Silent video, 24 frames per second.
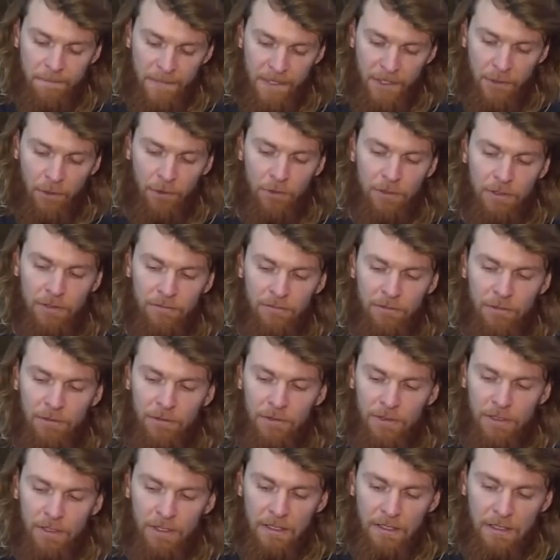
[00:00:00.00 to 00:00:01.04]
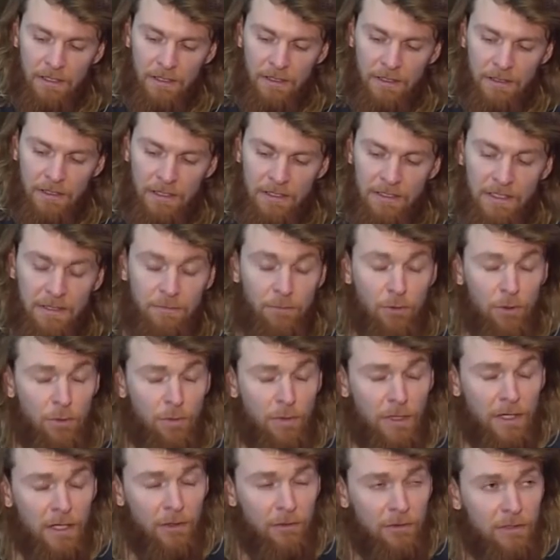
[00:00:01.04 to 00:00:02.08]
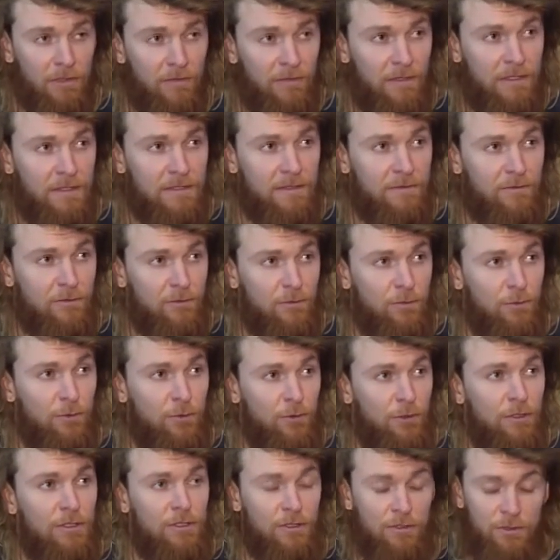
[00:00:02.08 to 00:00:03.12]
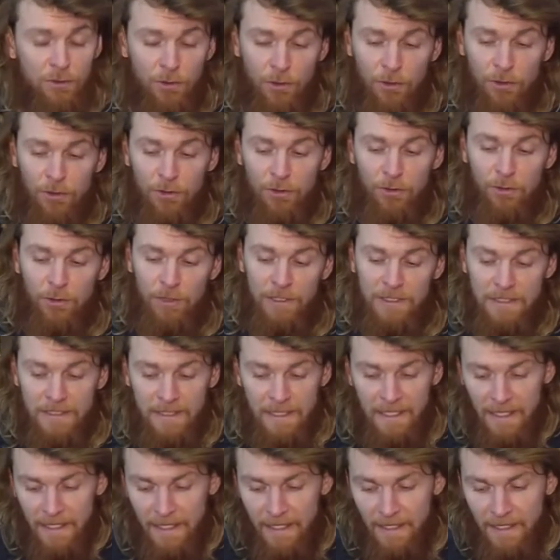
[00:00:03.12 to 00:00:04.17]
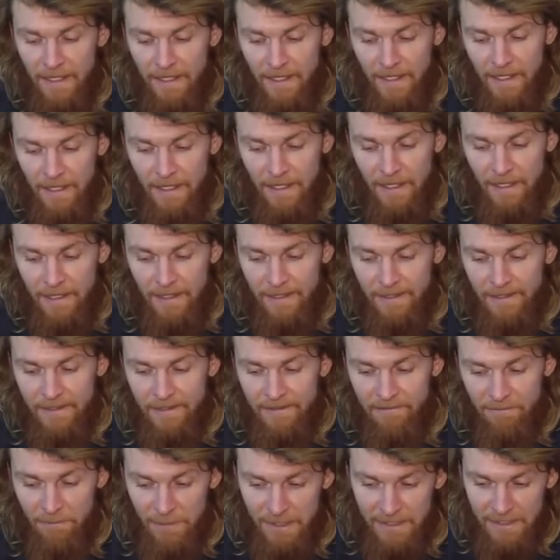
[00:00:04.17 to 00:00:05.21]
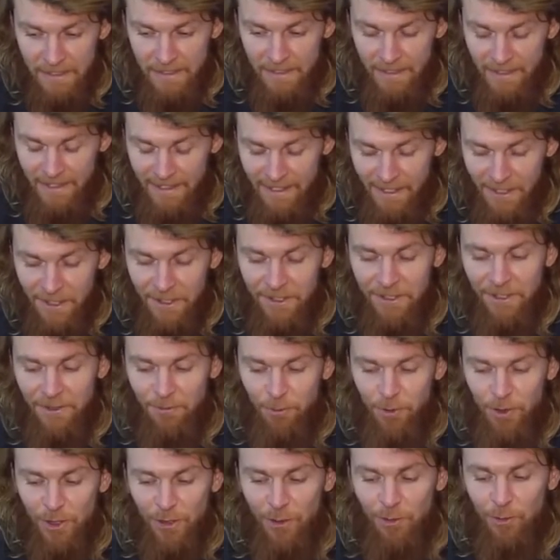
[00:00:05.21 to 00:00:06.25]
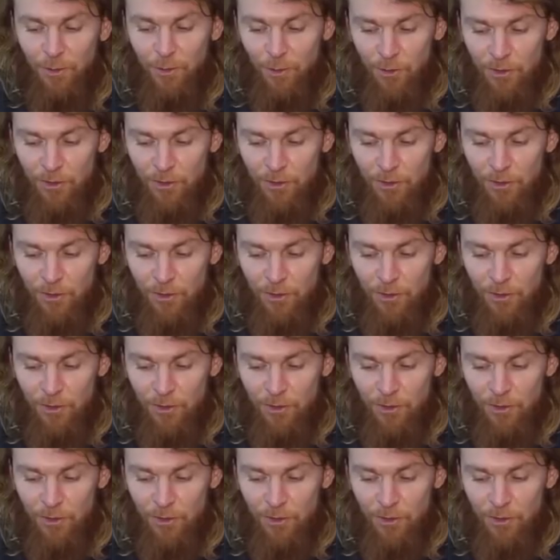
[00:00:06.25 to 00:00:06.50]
мнет его э, до тех пор, пока он не влезет в сумку и несет. То есть э, вместо денег, конечно, этому человеку